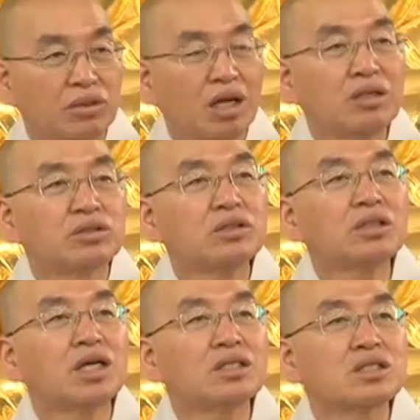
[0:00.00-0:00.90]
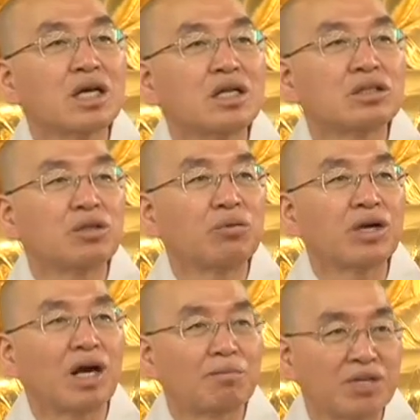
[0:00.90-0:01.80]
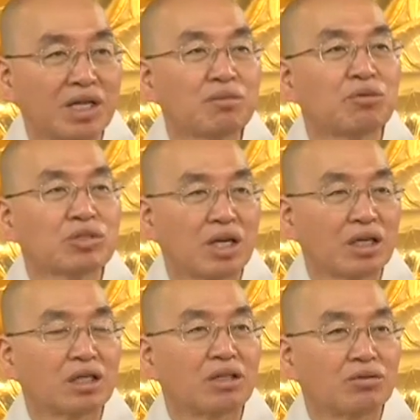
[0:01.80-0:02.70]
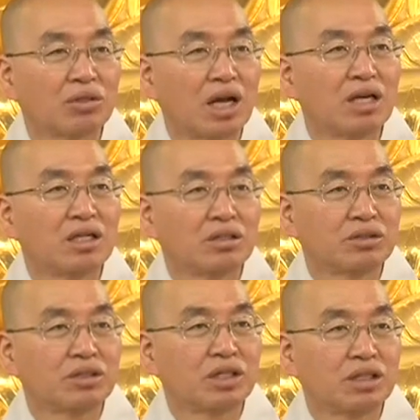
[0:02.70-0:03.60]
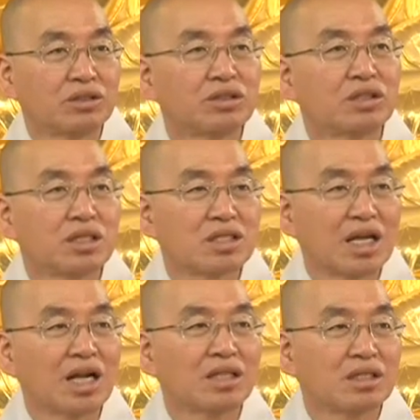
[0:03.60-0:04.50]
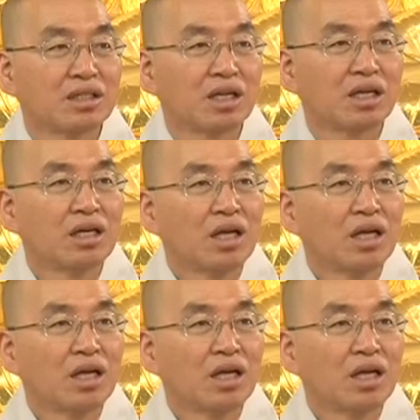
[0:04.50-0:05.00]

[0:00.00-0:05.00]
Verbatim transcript: 아니 지금까지 살았는데 왜 갑자기 못 살겠다고 난리인 거야. 지금까지 살았는데.